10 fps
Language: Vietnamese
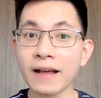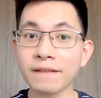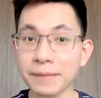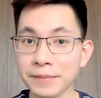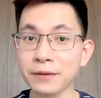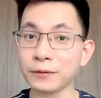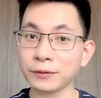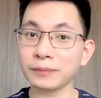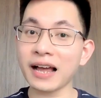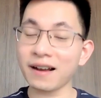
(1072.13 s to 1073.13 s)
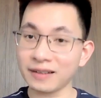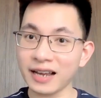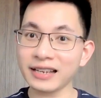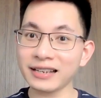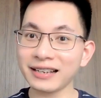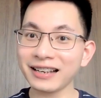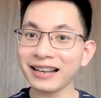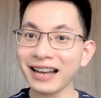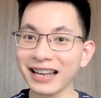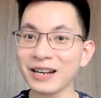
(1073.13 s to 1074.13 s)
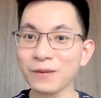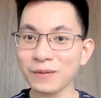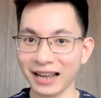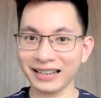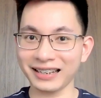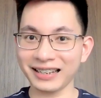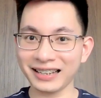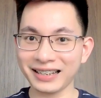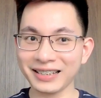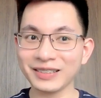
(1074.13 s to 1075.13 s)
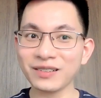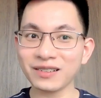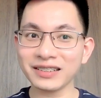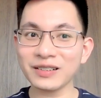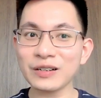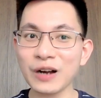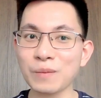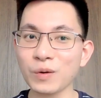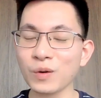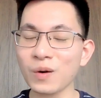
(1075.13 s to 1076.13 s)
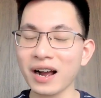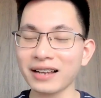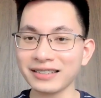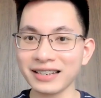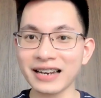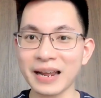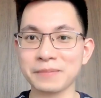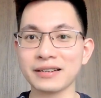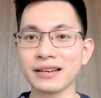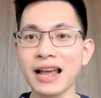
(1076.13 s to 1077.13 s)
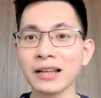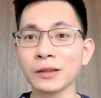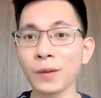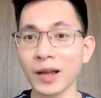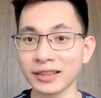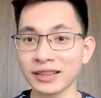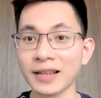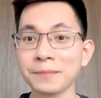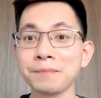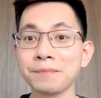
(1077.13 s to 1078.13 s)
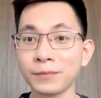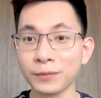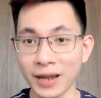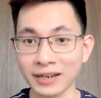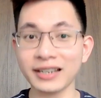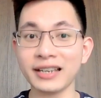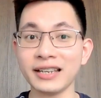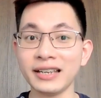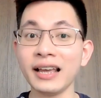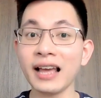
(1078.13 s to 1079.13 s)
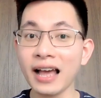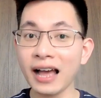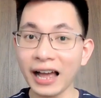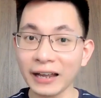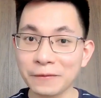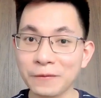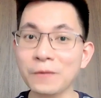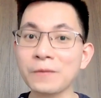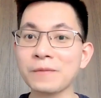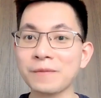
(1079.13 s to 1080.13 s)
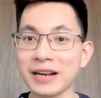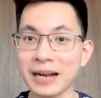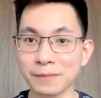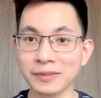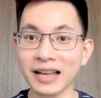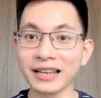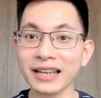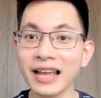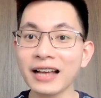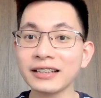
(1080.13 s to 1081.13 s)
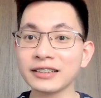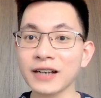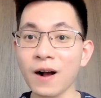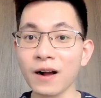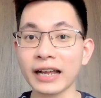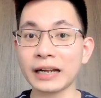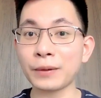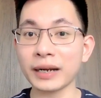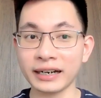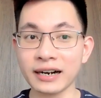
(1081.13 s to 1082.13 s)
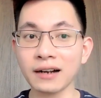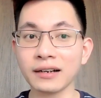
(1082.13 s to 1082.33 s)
và mị của chúng ta ở đây ngay lúc này dường như có một cô gái xinh đẹp đang toàn tâm toàn ý hạnh phúc và đắm say cho cái khoảnh khắc